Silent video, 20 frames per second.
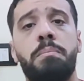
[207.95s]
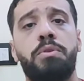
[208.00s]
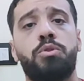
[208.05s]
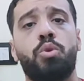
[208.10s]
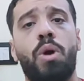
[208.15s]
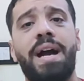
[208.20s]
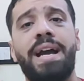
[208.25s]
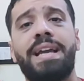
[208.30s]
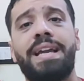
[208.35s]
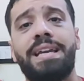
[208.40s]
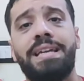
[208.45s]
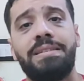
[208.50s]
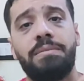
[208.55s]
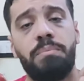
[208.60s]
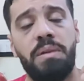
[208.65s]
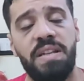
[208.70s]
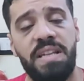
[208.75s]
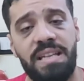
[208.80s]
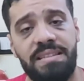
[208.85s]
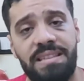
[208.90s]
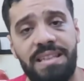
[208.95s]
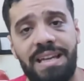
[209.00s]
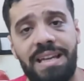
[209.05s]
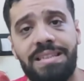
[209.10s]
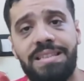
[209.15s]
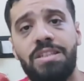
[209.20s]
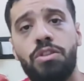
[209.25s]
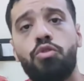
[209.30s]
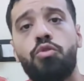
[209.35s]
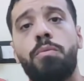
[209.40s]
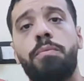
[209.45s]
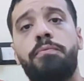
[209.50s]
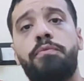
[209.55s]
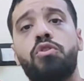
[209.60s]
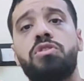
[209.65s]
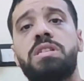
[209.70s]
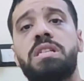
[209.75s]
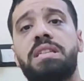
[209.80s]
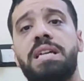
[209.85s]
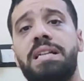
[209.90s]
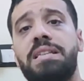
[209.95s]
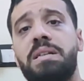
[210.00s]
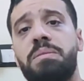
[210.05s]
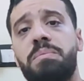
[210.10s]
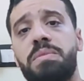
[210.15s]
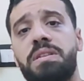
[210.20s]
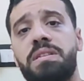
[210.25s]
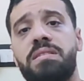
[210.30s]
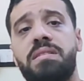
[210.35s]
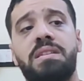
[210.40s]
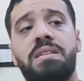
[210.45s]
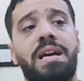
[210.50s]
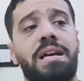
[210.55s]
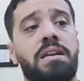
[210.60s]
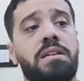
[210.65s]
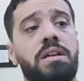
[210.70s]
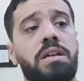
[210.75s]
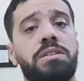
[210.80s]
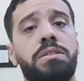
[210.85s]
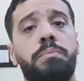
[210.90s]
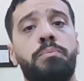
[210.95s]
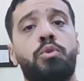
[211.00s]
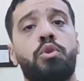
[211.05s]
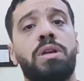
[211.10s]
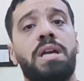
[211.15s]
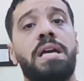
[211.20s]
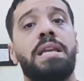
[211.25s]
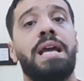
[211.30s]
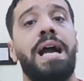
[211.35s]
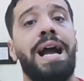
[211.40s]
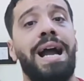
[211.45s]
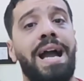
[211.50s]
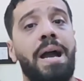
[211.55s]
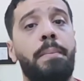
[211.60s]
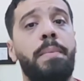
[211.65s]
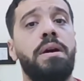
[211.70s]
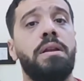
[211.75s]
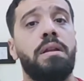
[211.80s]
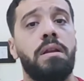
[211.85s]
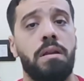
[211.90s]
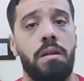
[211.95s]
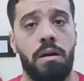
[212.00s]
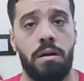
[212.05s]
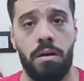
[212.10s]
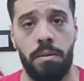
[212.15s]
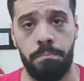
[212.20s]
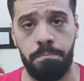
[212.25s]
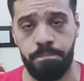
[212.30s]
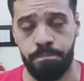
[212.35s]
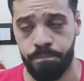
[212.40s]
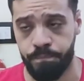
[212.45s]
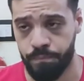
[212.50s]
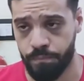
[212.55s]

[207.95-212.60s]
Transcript: بتؤكد بالنتيجه دي وبفوز الاتحاد المنستيري على نهضه بركان حمل اللقب